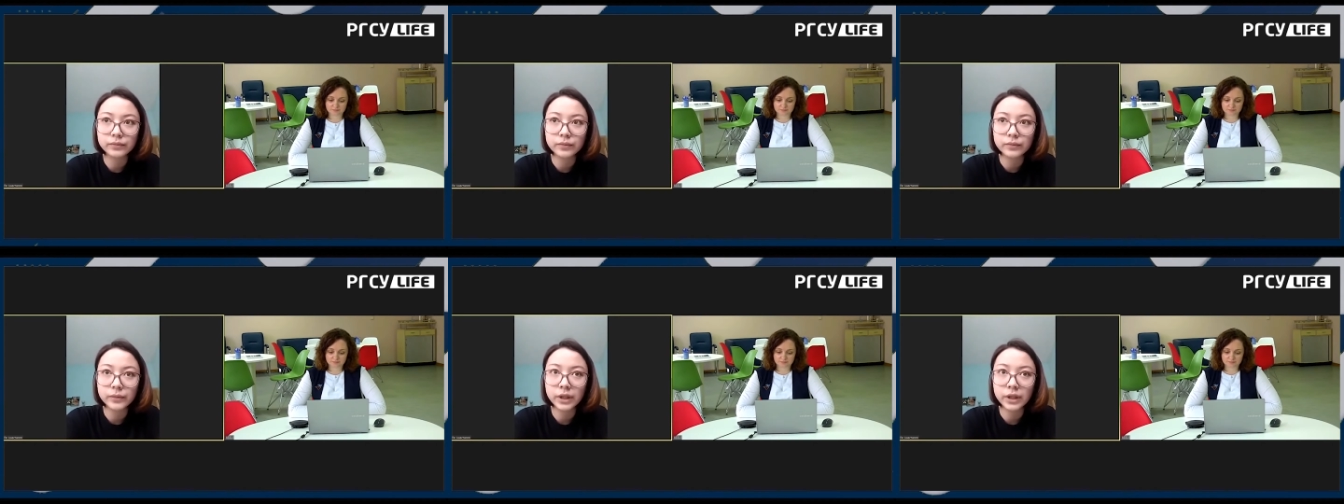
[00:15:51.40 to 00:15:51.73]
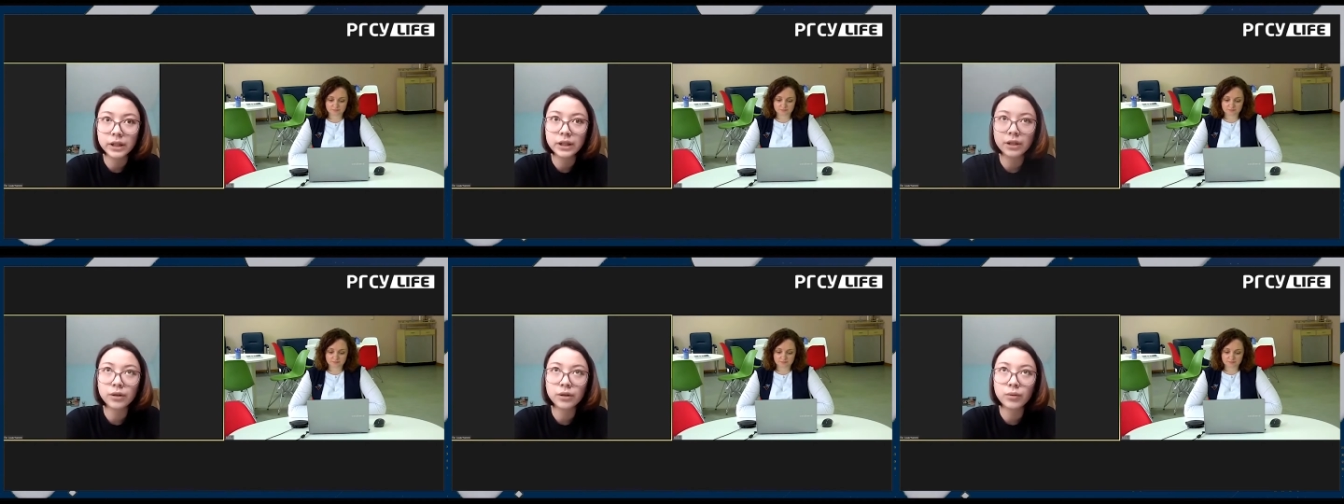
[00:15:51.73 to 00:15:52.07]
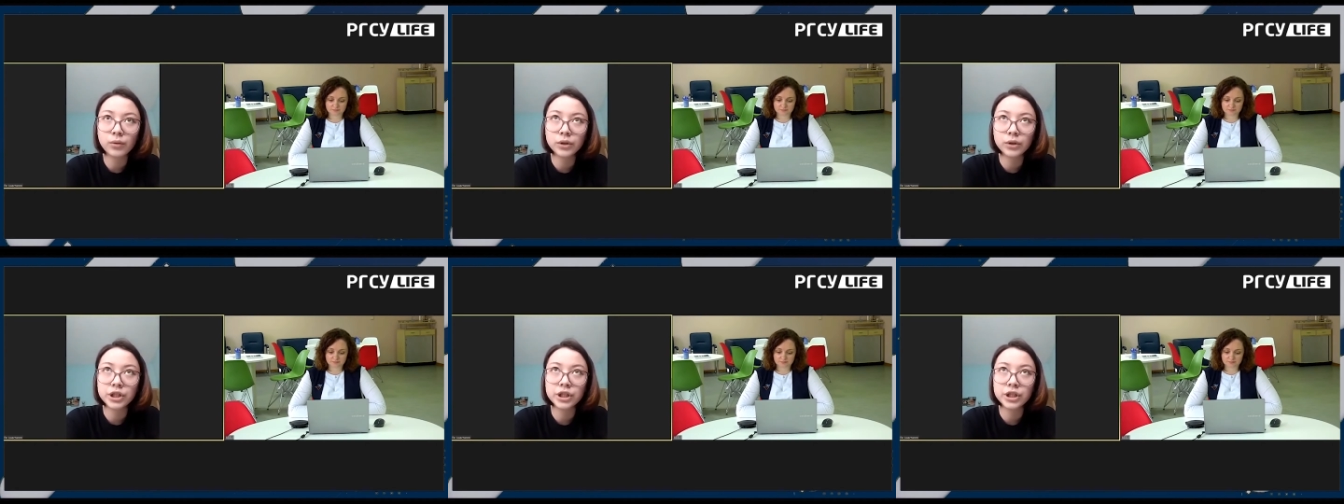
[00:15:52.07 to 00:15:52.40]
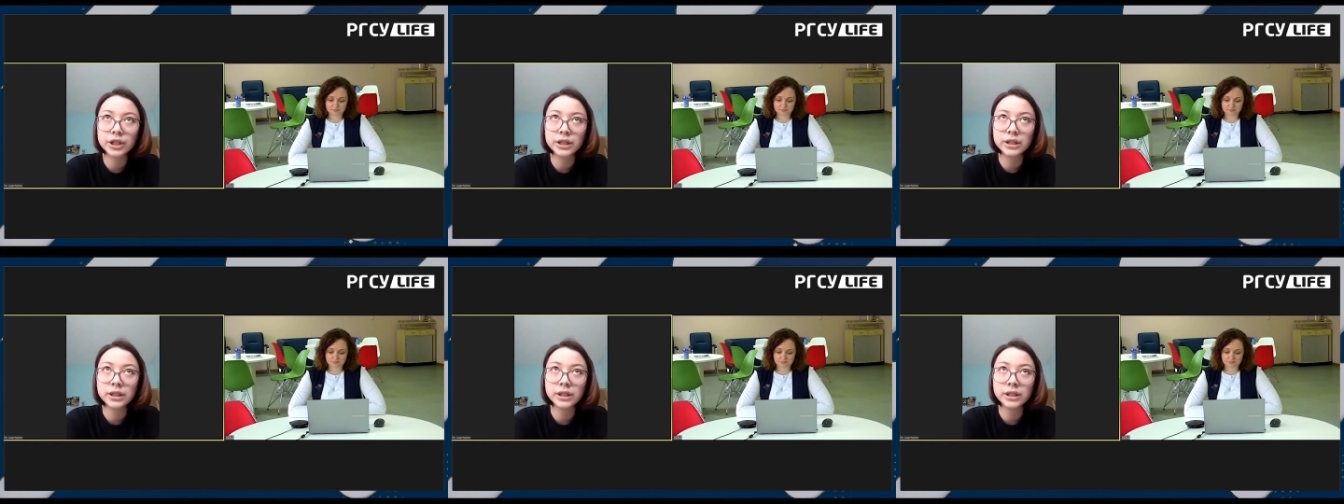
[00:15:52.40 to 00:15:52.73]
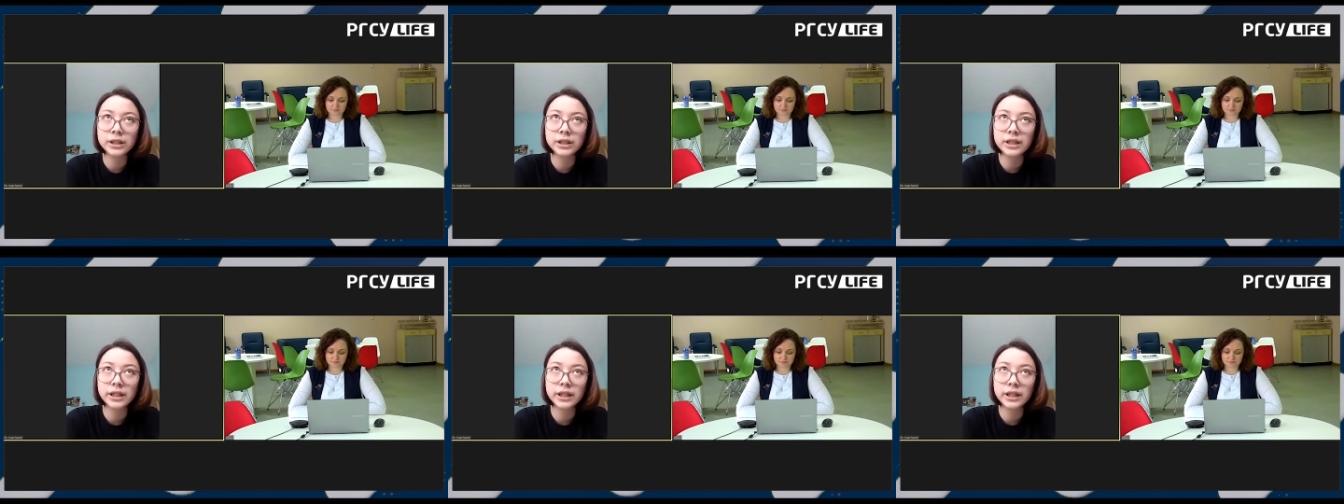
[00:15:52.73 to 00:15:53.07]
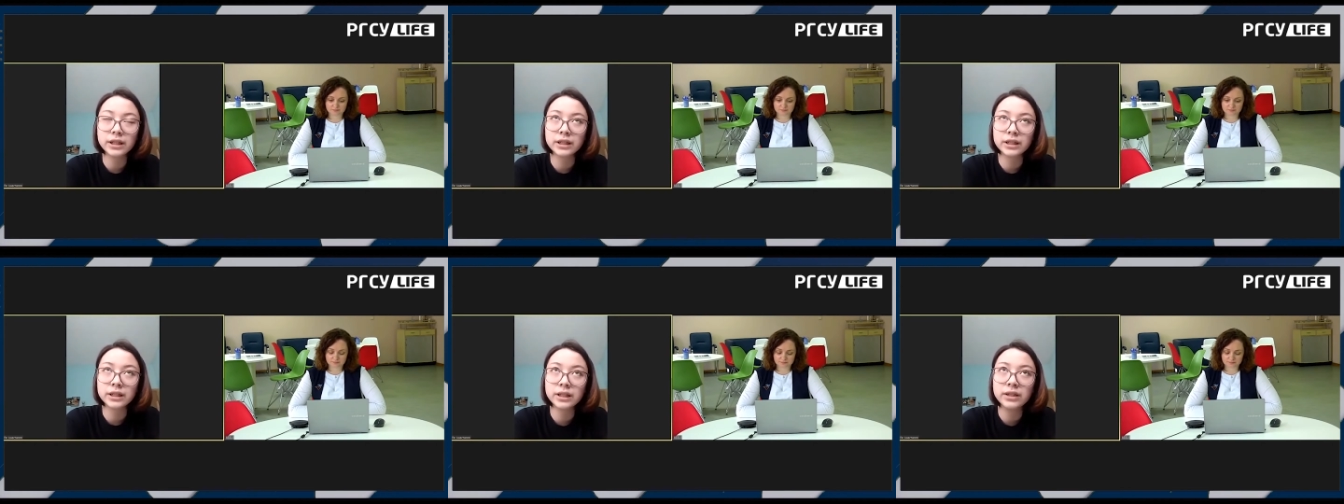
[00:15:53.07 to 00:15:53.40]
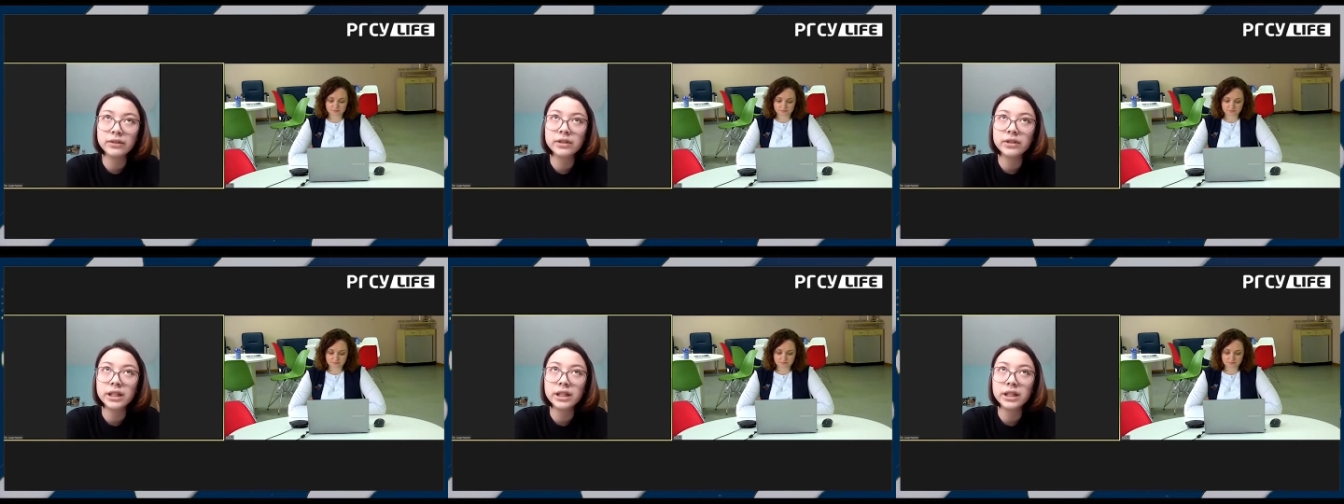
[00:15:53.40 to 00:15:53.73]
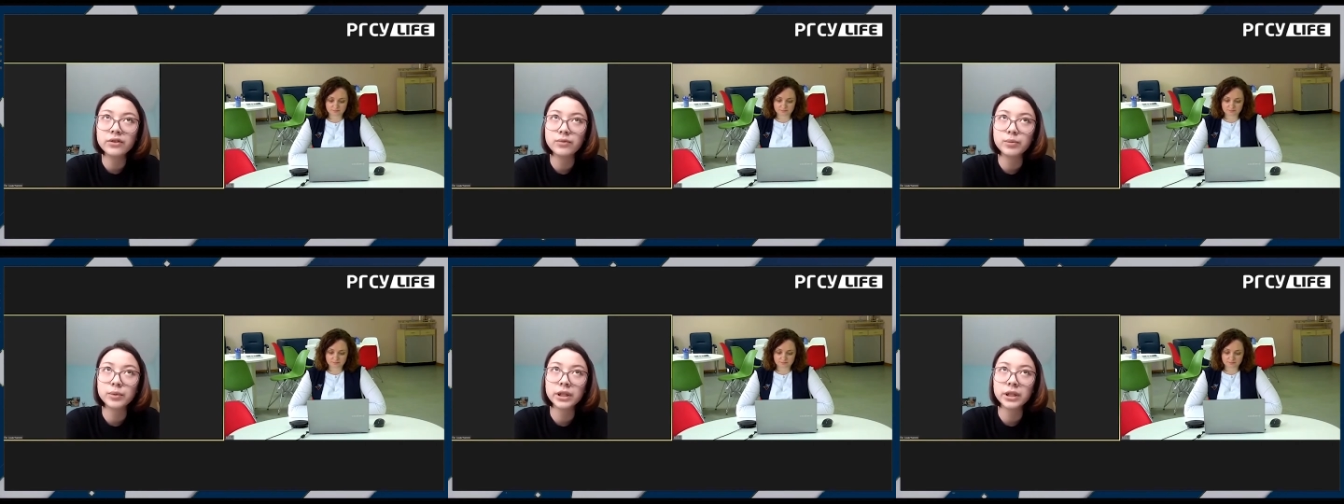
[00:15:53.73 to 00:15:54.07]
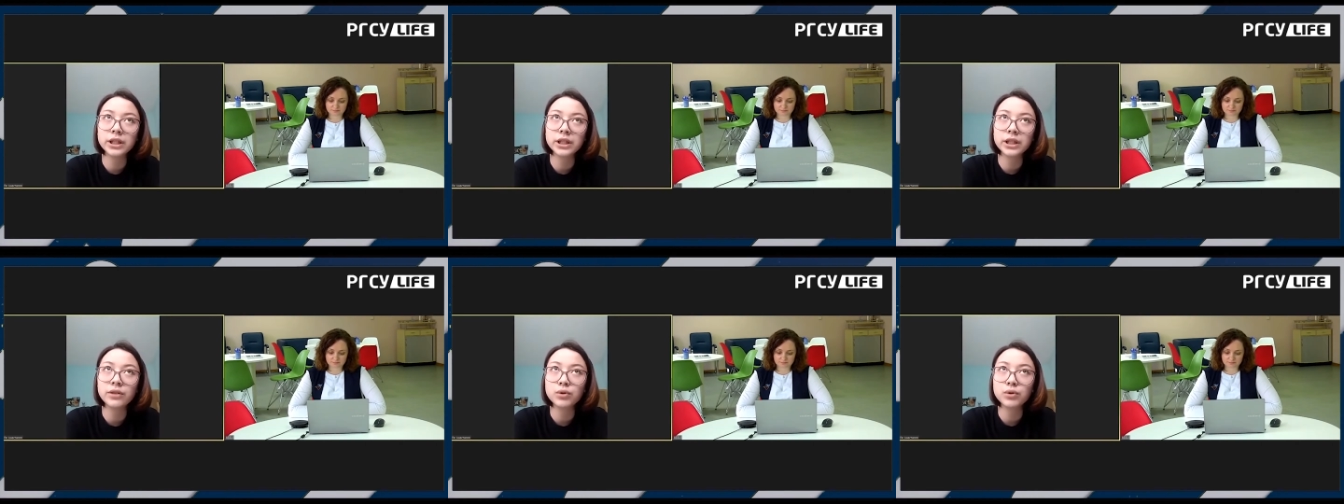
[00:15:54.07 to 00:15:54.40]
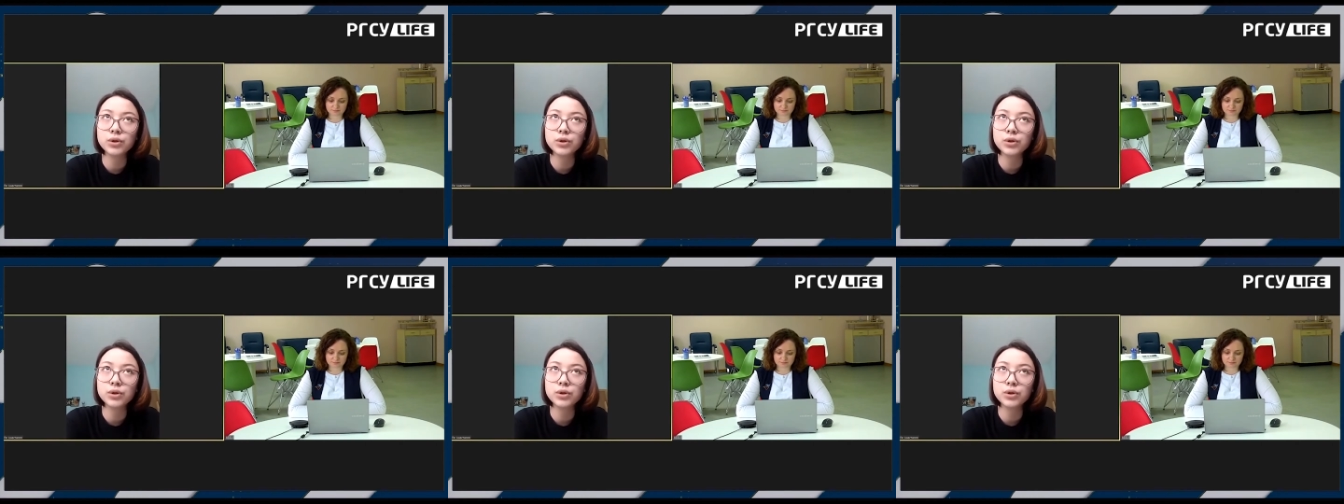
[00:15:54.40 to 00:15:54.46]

это очень интересные заведения в плане того,